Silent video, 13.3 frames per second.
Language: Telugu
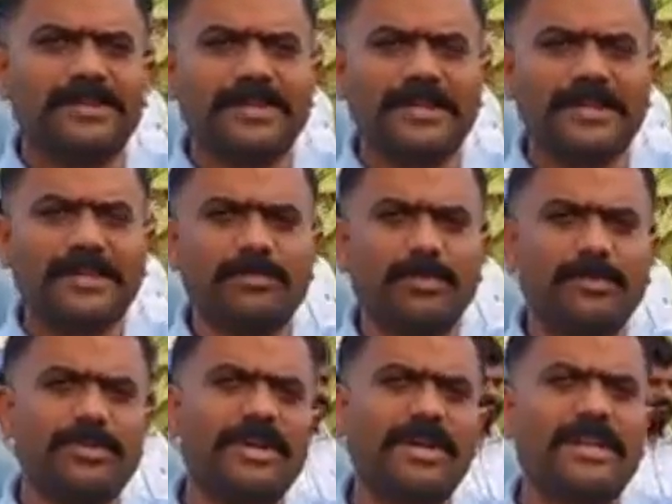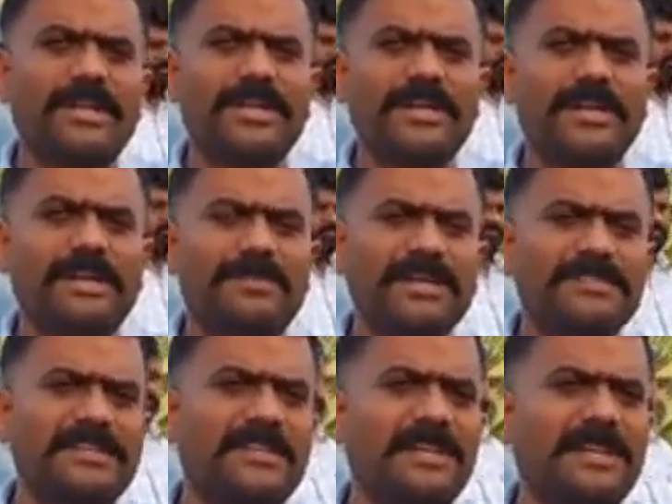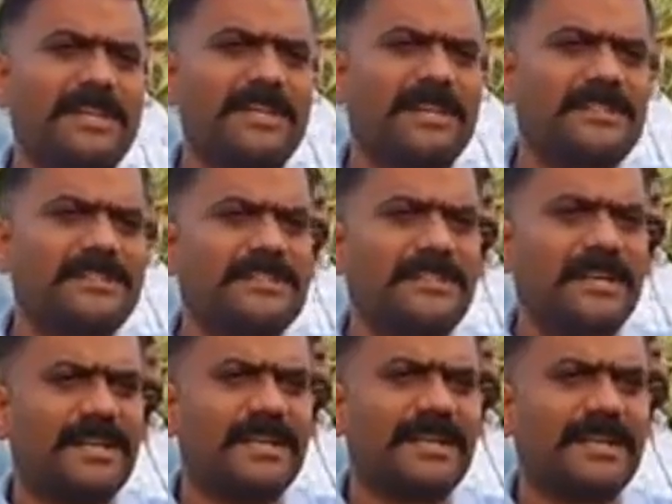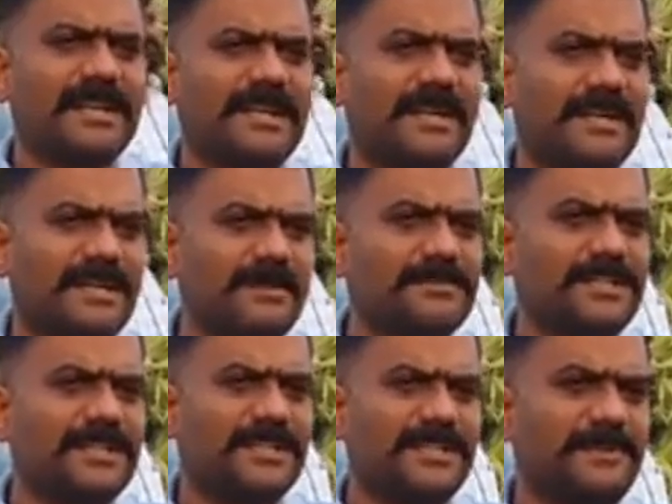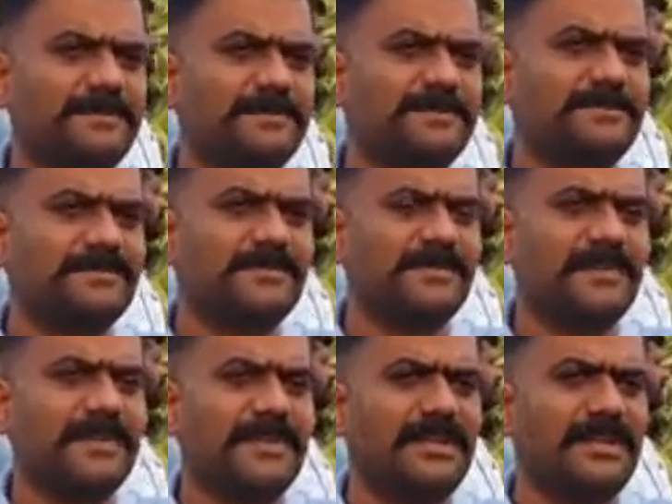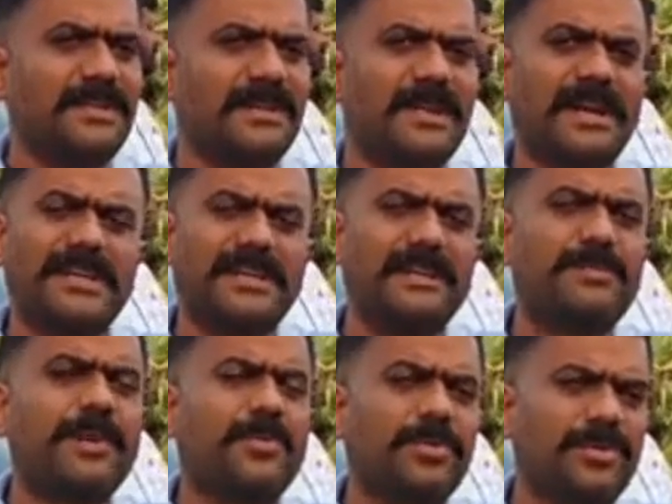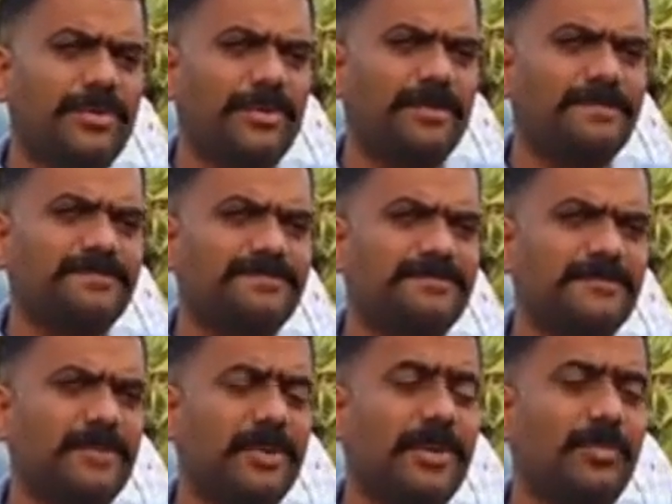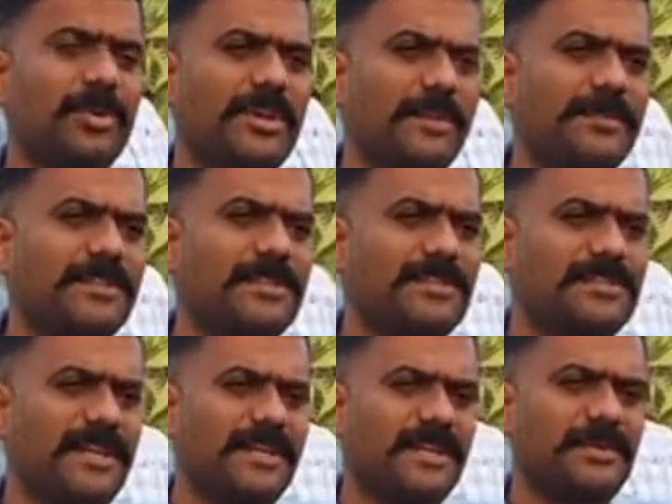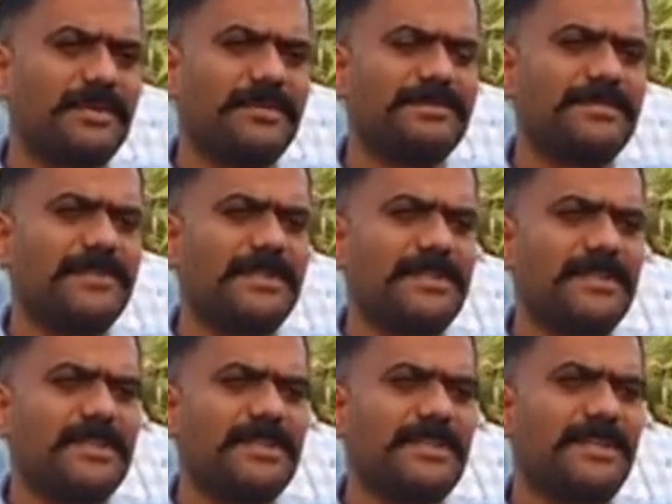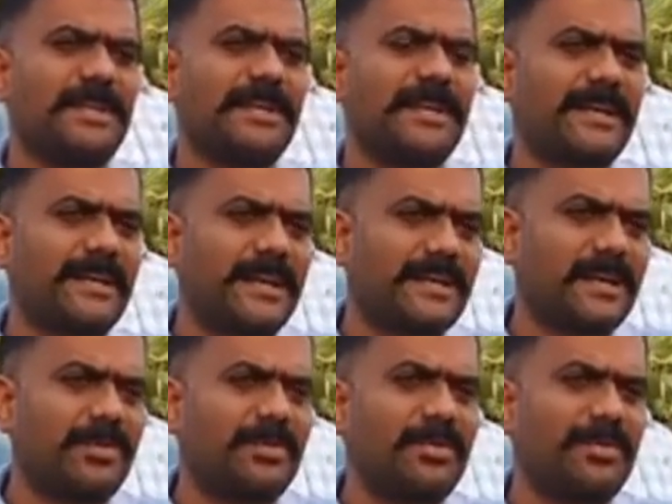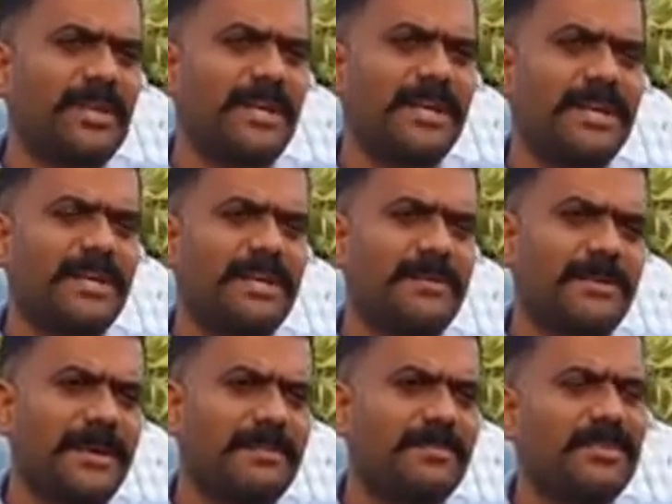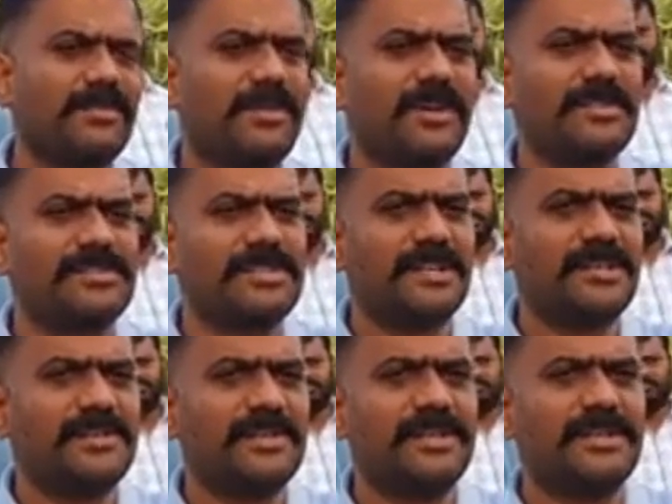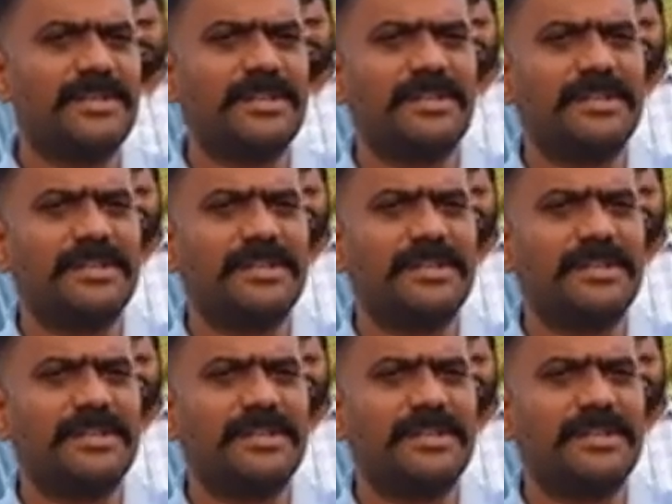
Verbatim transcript: ఇక్కడ భూములు కానీ ఇక్కడ ప్రజల్ని కానీ రక్షించడానికి కట్ట కట్టడం జరిగింది కానీ ఈ ప్రబుద్ధుడు ఒక ముఖ్యమంత్రి స్థాయిలో ఇక్కడ అని అక్కడ డిపార్ట్మెంట్స్ వాళ్ళు ఇచ్చినారు ఇది